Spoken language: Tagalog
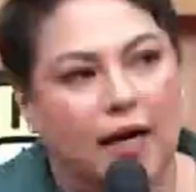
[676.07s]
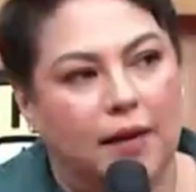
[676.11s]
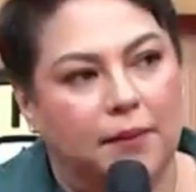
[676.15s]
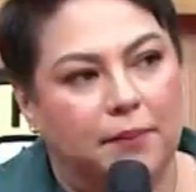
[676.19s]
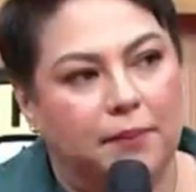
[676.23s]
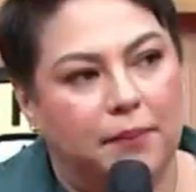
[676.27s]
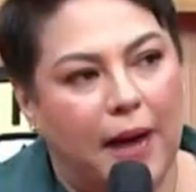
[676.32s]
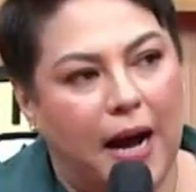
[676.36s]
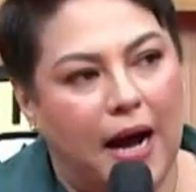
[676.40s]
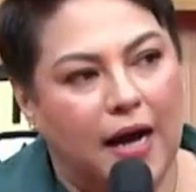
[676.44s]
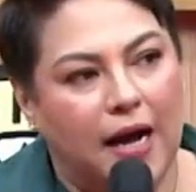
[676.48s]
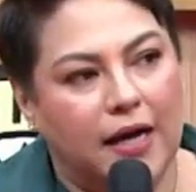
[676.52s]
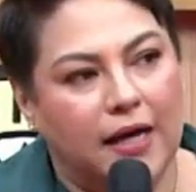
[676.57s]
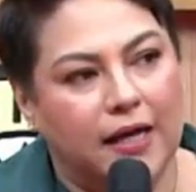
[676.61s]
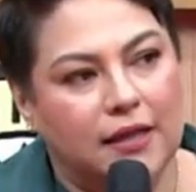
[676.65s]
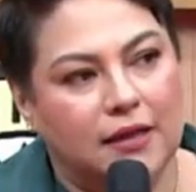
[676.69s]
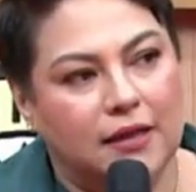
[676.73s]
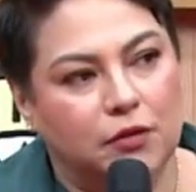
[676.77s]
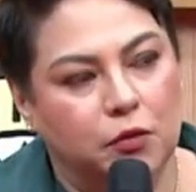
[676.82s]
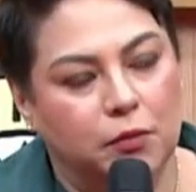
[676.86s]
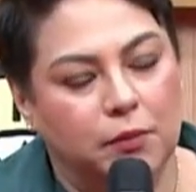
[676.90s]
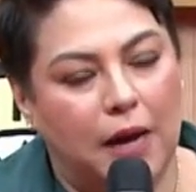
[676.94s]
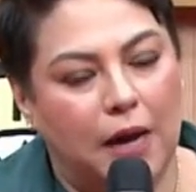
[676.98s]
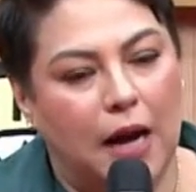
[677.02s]
bakit
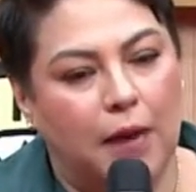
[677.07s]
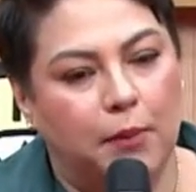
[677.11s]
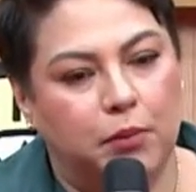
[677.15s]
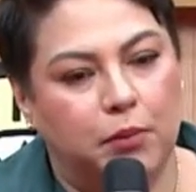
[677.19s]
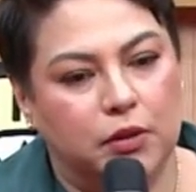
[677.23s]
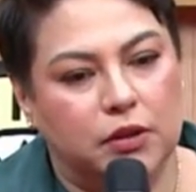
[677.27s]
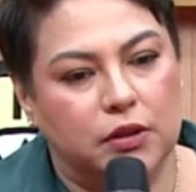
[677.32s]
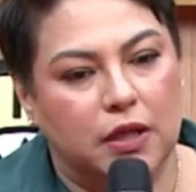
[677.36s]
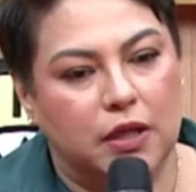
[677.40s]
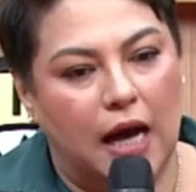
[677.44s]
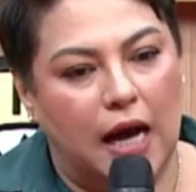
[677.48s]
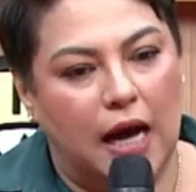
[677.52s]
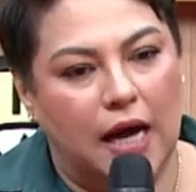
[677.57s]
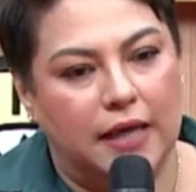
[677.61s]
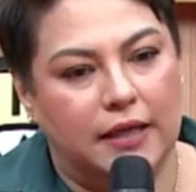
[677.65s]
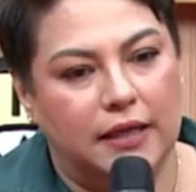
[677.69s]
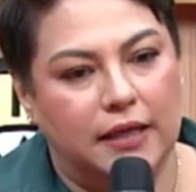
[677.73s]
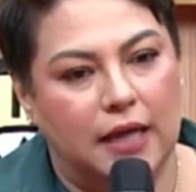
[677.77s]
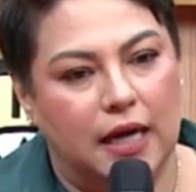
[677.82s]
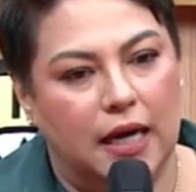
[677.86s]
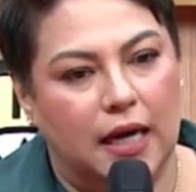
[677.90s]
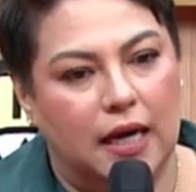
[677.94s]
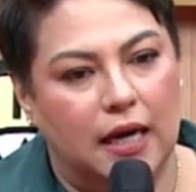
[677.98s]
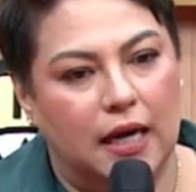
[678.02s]
umabot ka
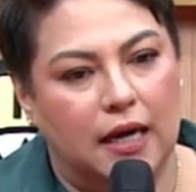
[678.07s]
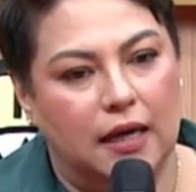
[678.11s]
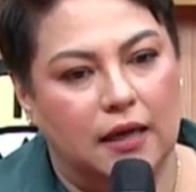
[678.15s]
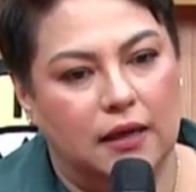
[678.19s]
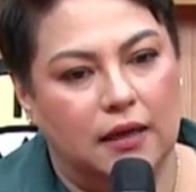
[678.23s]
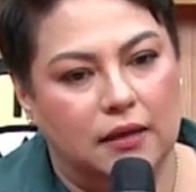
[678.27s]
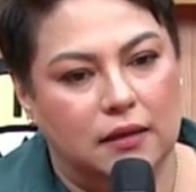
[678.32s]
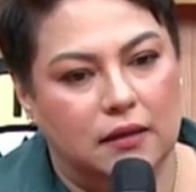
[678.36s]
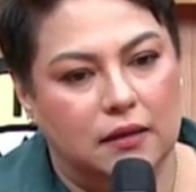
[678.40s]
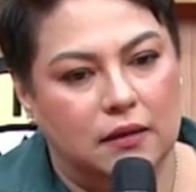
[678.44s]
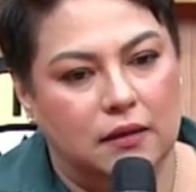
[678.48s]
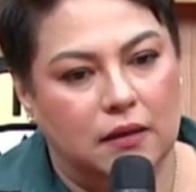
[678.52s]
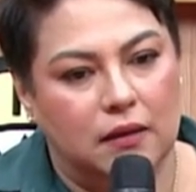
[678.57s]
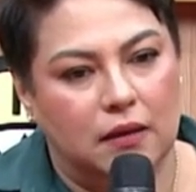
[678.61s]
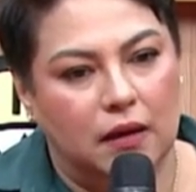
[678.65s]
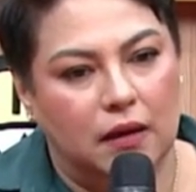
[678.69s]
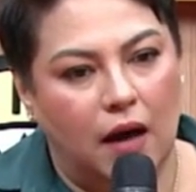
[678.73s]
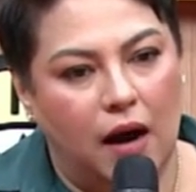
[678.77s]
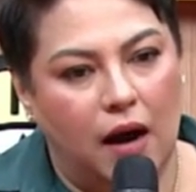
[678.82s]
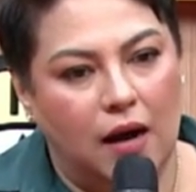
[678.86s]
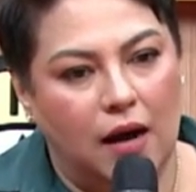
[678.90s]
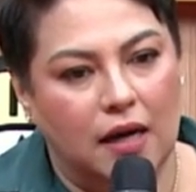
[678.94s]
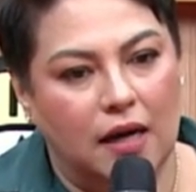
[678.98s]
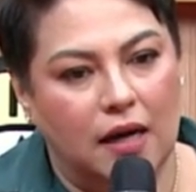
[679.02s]
na
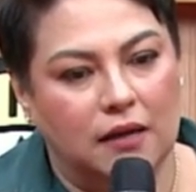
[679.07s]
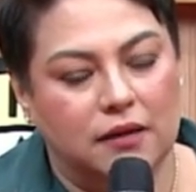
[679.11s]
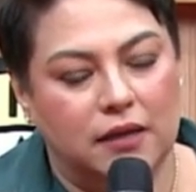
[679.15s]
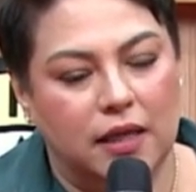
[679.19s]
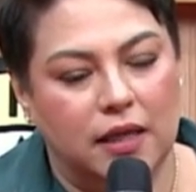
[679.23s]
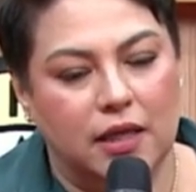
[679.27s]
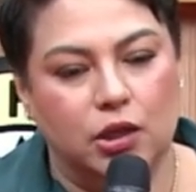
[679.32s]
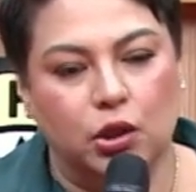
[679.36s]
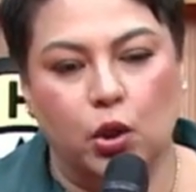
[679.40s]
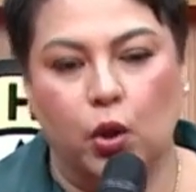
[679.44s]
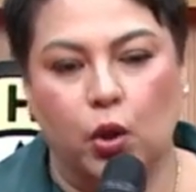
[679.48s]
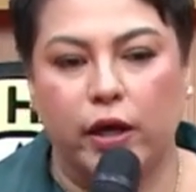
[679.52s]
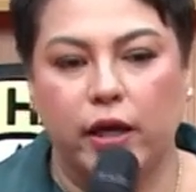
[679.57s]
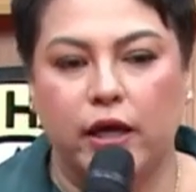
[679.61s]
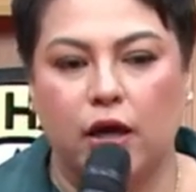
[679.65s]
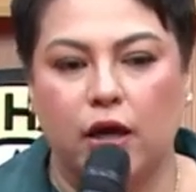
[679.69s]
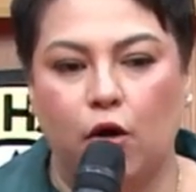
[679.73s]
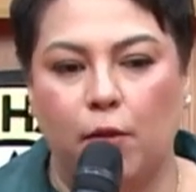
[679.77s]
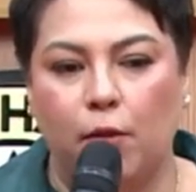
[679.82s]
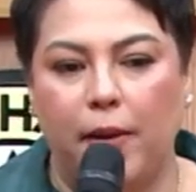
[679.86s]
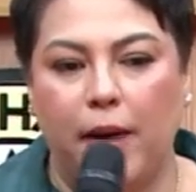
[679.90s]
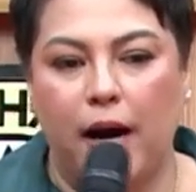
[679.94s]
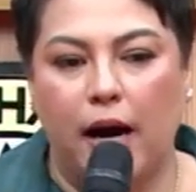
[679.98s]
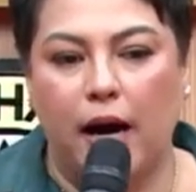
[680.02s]
hanggang dito? Ikaw
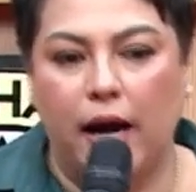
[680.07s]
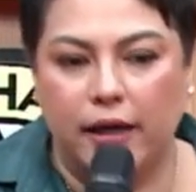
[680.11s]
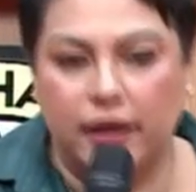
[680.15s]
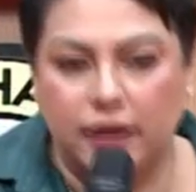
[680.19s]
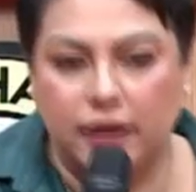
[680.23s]
ba ay